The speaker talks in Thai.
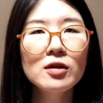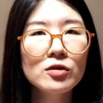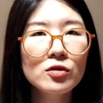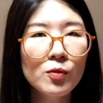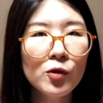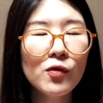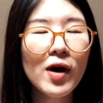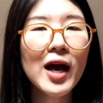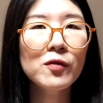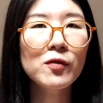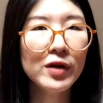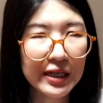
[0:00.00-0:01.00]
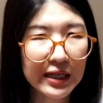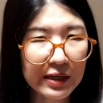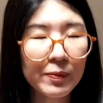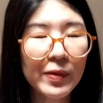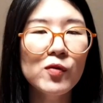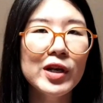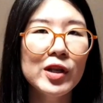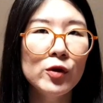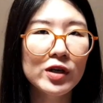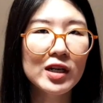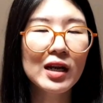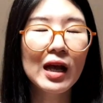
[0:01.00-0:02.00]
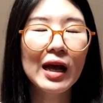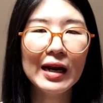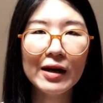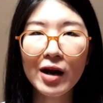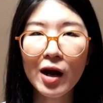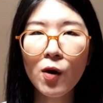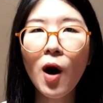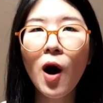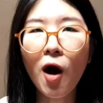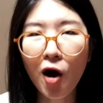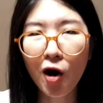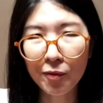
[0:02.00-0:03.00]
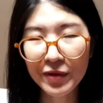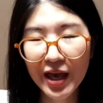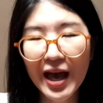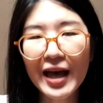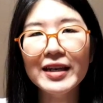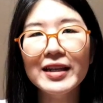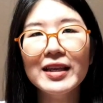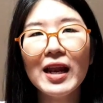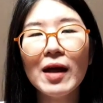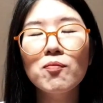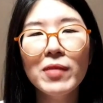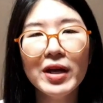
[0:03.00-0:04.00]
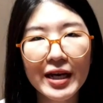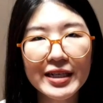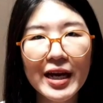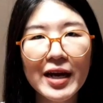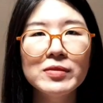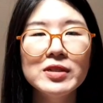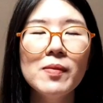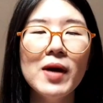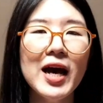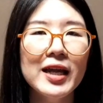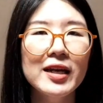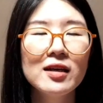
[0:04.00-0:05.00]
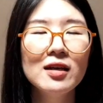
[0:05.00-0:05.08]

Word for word: สมมุติว่าวันนี้เป็นวันหยุดแล้วเราหอบงานกลับมานั่งทำที่บ้าน